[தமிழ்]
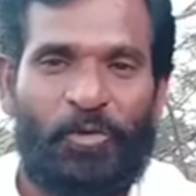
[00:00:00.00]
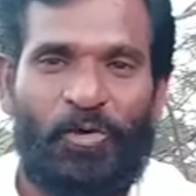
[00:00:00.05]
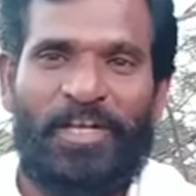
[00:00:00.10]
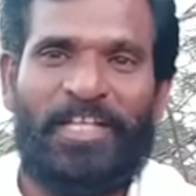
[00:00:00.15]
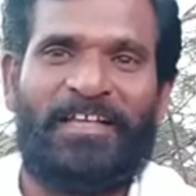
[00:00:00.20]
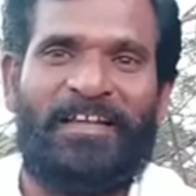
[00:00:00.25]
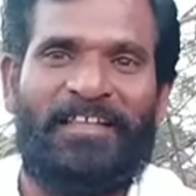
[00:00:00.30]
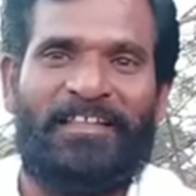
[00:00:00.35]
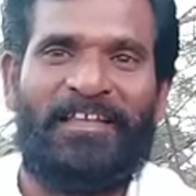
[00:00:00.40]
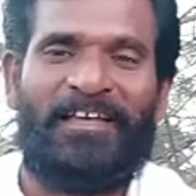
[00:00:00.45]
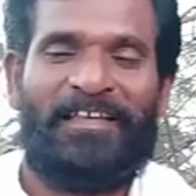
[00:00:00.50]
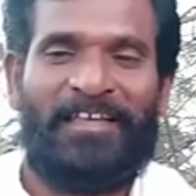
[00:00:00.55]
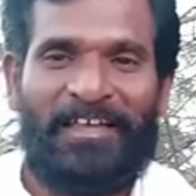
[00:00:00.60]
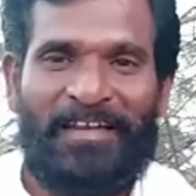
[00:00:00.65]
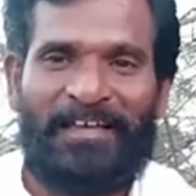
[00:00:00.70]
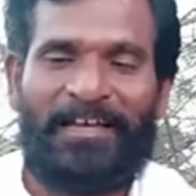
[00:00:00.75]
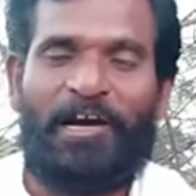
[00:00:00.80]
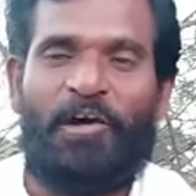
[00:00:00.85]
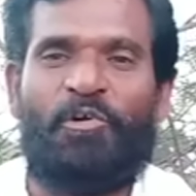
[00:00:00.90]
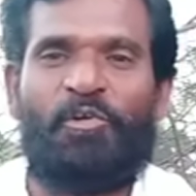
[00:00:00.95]
சொல்லிக்காதான்
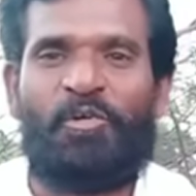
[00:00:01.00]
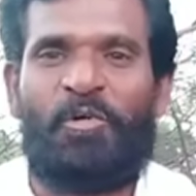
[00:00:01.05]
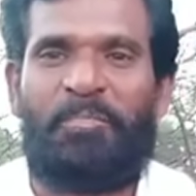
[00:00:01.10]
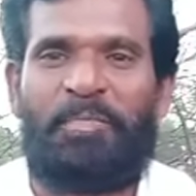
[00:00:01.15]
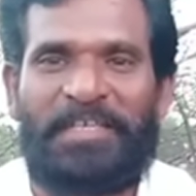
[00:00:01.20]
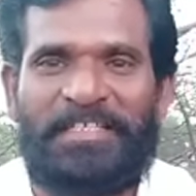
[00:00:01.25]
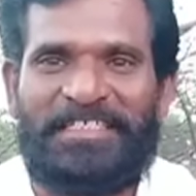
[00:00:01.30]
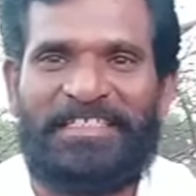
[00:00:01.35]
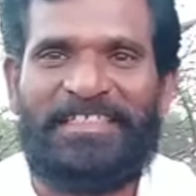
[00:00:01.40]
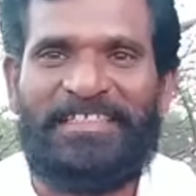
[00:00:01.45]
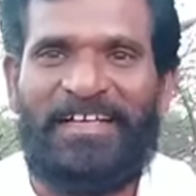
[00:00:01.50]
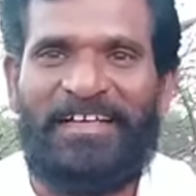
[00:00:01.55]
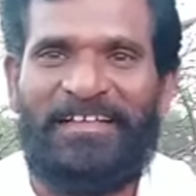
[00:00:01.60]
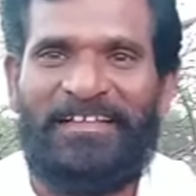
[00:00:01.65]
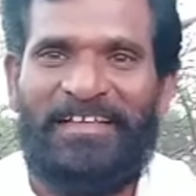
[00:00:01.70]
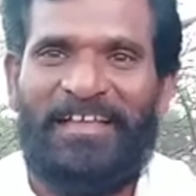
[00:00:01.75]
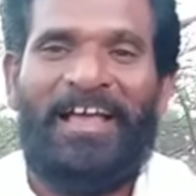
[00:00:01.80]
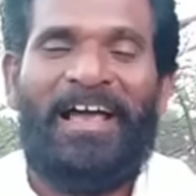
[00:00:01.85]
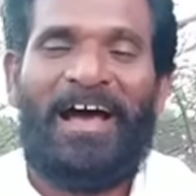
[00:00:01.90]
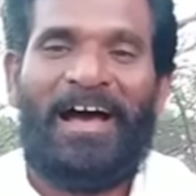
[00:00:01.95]
ஏன்னா கௌரவ பிரச்சனையா
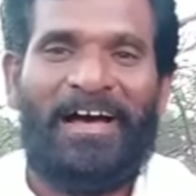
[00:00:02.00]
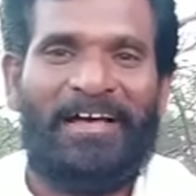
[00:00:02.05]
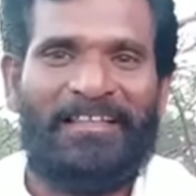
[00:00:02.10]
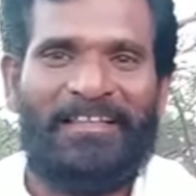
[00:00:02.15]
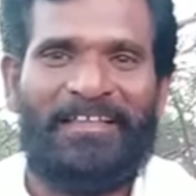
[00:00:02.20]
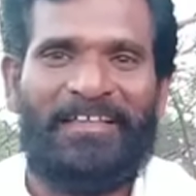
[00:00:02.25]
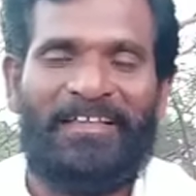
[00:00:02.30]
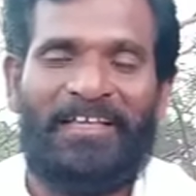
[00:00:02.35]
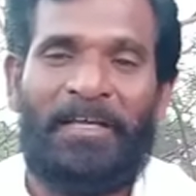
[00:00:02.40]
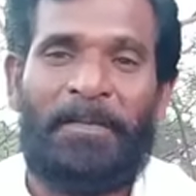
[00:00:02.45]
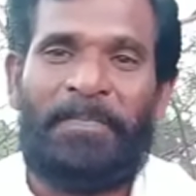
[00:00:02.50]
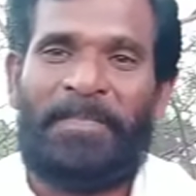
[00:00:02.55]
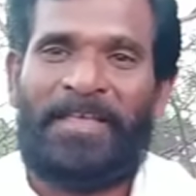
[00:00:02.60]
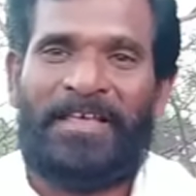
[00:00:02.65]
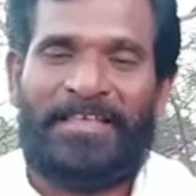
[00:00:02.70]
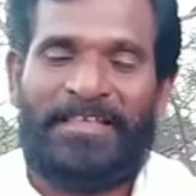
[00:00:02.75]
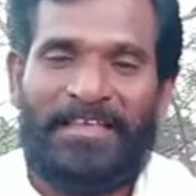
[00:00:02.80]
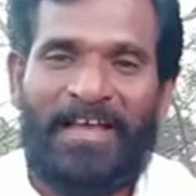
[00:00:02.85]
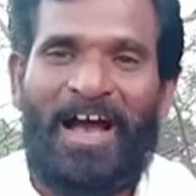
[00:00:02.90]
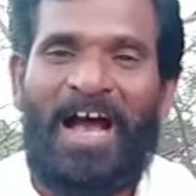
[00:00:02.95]
அது
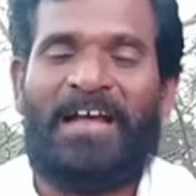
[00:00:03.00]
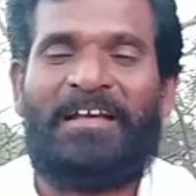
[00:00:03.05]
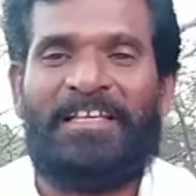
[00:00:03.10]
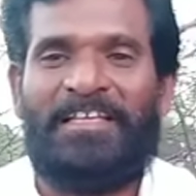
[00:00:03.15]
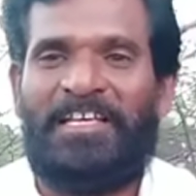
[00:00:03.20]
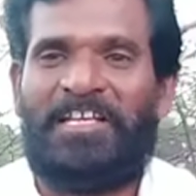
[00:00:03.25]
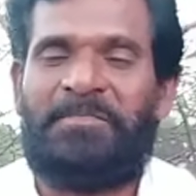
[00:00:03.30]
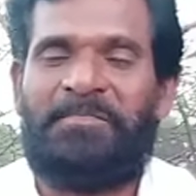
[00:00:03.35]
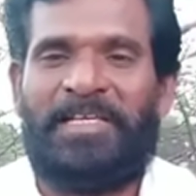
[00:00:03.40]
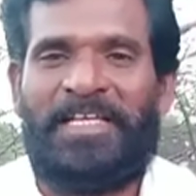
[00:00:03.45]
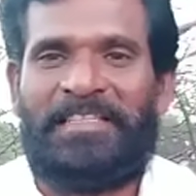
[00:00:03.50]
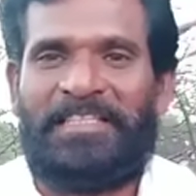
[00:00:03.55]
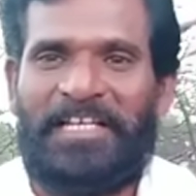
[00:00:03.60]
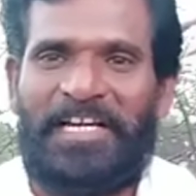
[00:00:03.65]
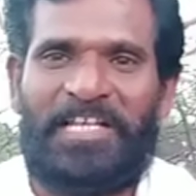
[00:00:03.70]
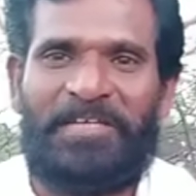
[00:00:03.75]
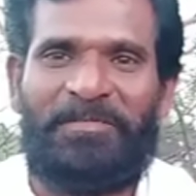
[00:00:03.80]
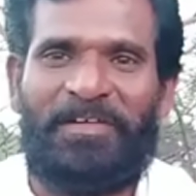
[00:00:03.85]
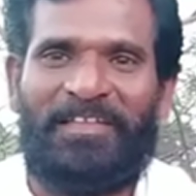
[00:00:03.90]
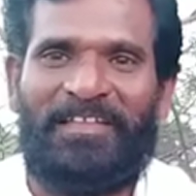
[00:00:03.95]
யாக்கு எருமையை
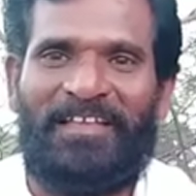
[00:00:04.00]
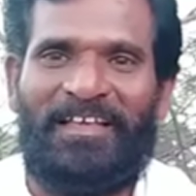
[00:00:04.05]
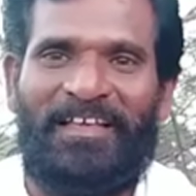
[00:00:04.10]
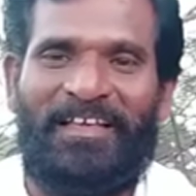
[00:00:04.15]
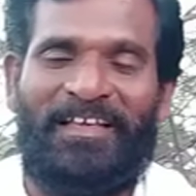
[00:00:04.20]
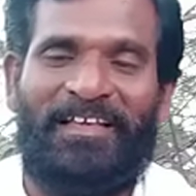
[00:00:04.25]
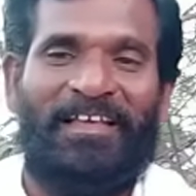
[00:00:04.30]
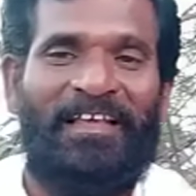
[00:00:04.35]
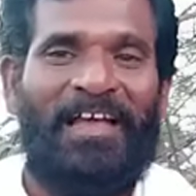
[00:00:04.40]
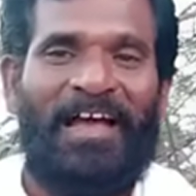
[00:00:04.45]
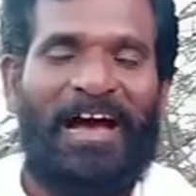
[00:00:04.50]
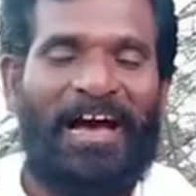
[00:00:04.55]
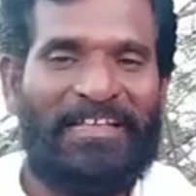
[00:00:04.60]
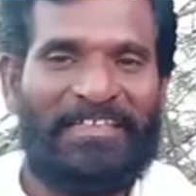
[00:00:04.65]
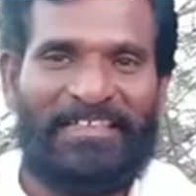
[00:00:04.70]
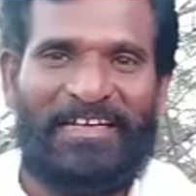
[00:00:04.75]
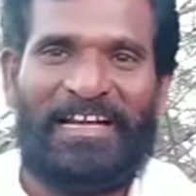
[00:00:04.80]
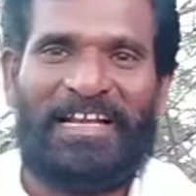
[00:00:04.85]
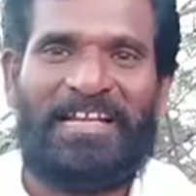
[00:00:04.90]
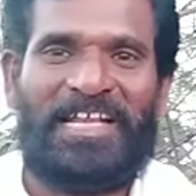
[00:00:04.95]
தேடி வந்தேன்
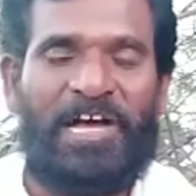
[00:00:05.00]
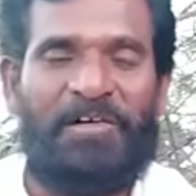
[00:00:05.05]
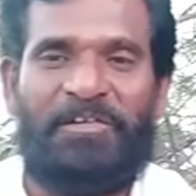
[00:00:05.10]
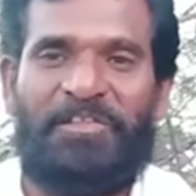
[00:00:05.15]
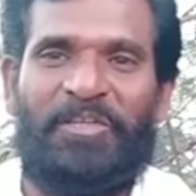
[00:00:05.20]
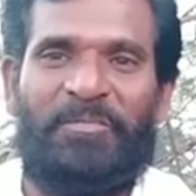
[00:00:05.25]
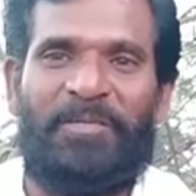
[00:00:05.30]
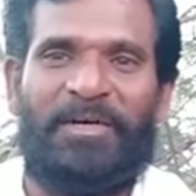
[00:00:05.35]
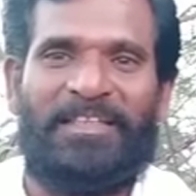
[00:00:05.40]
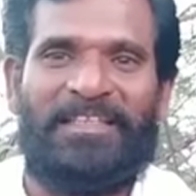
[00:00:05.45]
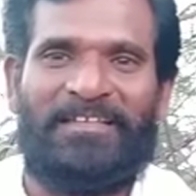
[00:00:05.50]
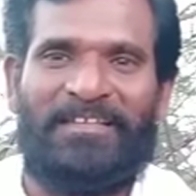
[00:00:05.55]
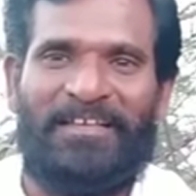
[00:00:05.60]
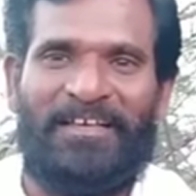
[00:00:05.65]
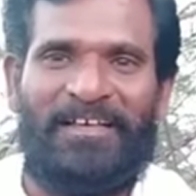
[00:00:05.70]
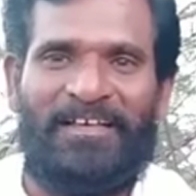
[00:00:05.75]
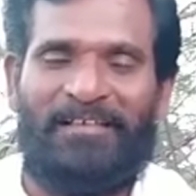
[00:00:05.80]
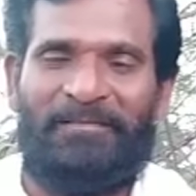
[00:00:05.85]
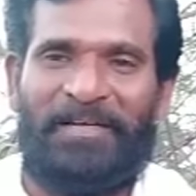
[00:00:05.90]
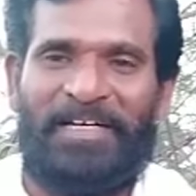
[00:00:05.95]
அதனால நான் வந்து
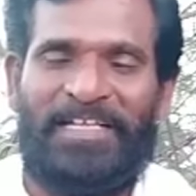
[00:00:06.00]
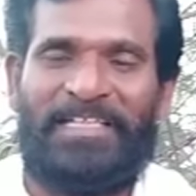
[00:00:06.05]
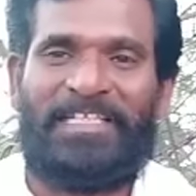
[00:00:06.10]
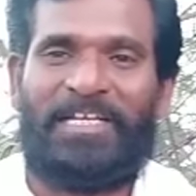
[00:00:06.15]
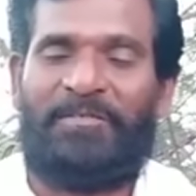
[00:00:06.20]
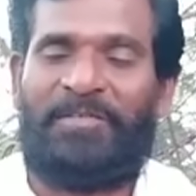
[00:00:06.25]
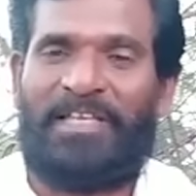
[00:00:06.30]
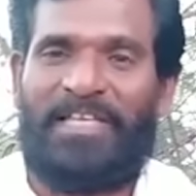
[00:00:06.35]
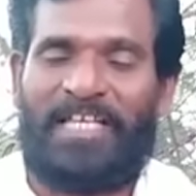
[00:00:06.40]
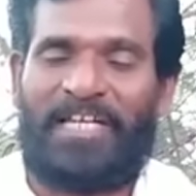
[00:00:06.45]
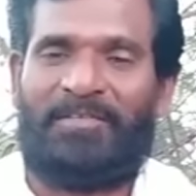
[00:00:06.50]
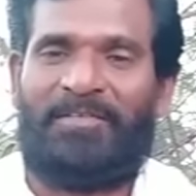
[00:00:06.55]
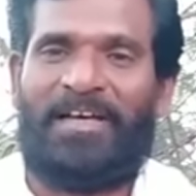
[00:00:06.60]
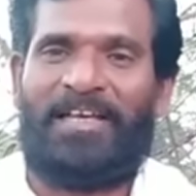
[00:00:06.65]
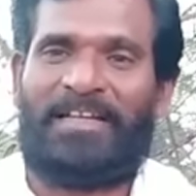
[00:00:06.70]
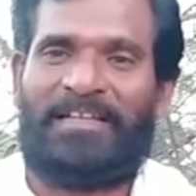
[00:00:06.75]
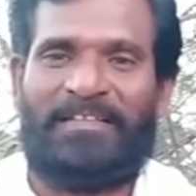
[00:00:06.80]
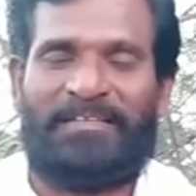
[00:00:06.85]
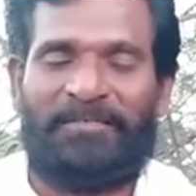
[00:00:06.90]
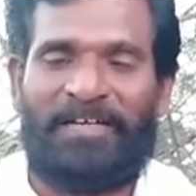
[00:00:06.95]
பார்த்தீங்கன்னா வழி தவிர
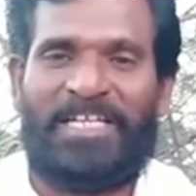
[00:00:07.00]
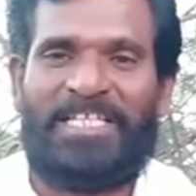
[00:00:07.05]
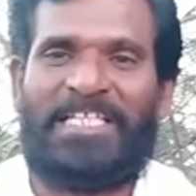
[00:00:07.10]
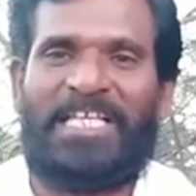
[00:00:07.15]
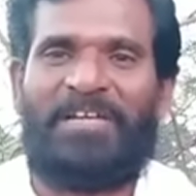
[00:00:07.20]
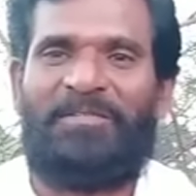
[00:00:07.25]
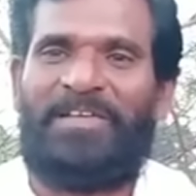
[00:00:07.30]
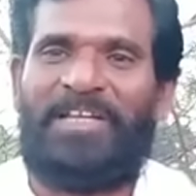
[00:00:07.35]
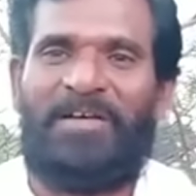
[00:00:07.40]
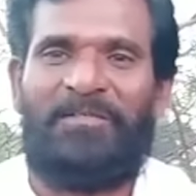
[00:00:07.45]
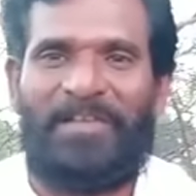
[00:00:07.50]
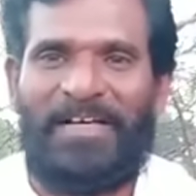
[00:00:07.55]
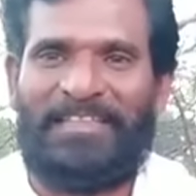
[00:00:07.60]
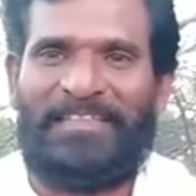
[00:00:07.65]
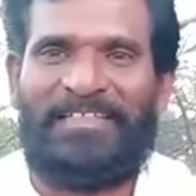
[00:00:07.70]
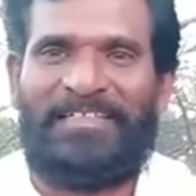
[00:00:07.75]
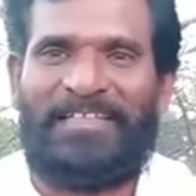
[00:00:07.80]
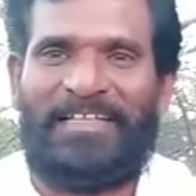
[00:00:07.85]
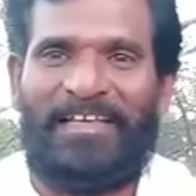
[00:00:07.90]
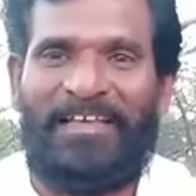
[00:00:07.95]
இரவாக இருக்கிறது வழி தவறி நான்
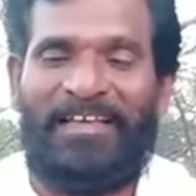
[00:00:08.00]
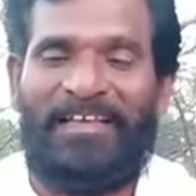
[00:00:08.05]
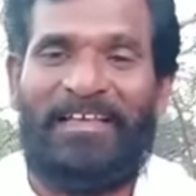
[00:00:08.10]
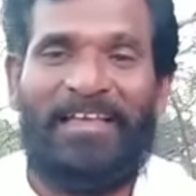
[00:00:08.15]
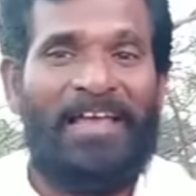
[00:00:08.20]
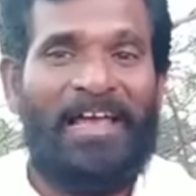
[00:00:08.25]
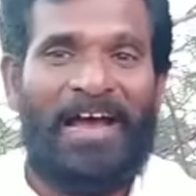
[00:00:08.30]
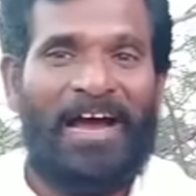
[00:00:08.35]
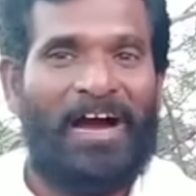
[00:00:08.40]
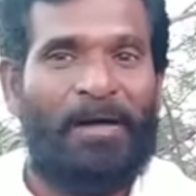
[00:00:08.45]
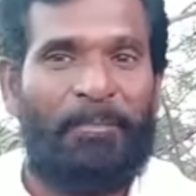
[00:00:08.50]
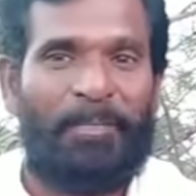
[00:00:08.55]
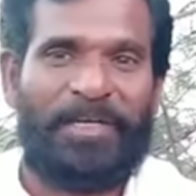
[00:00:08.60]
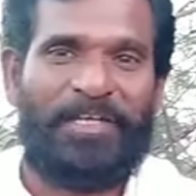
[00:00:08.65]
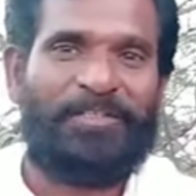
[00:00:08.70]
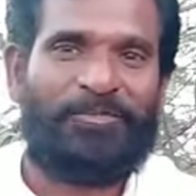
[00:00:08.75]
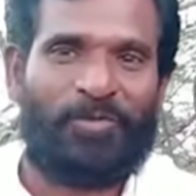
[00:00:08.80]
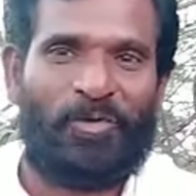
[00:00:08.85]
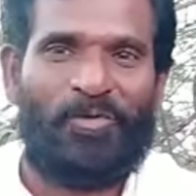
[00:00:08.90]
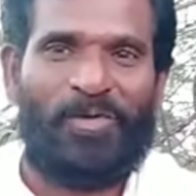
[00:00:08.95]
வந்துட்டேன்
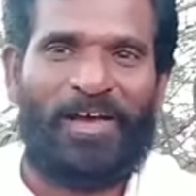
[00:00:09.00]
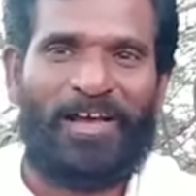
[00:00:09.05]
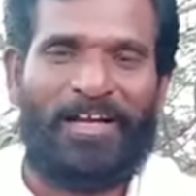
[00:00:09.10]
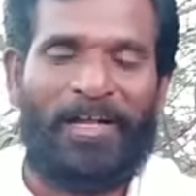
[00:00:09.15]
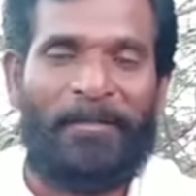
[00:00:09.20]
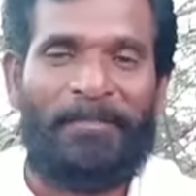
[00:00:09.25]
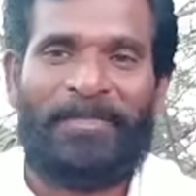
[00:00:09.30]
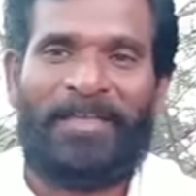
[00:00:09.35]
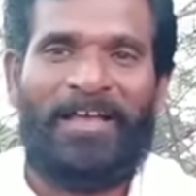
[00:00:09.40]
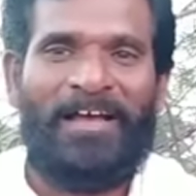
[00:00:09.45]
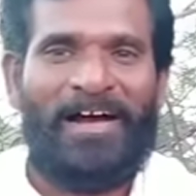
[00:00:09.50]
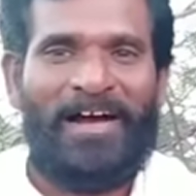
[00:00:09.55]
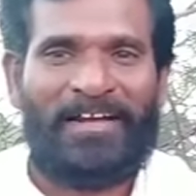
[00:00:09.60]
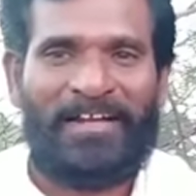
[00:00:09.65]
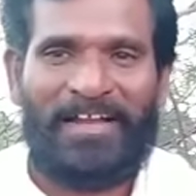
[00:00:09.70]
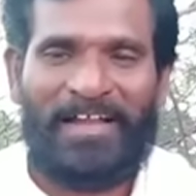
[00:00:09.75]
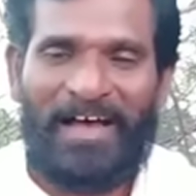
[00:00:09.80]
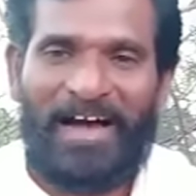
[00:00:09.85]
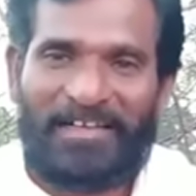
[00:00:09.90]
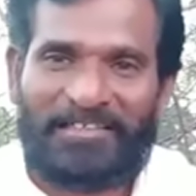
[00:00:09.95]
அப்படின்னு சொல்லுவாங்களாம்
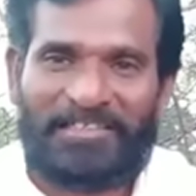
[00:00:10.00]
ஆனால்